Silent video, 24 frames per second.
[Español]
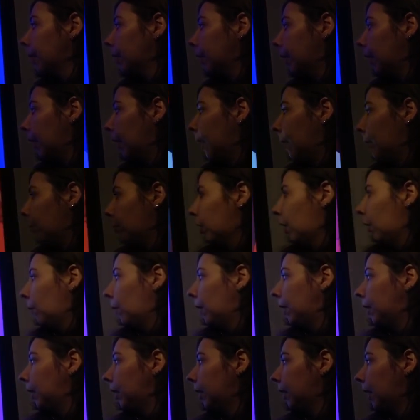Tenemos la
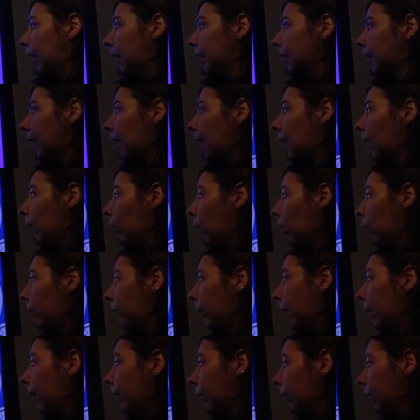vueltita esa, el
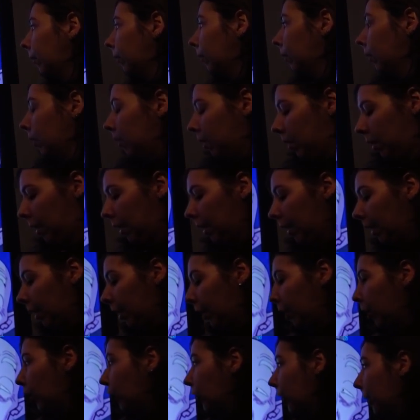golpe.
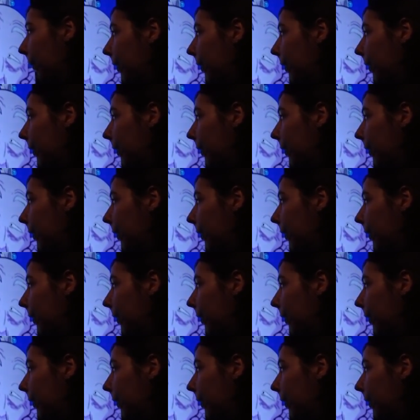Y os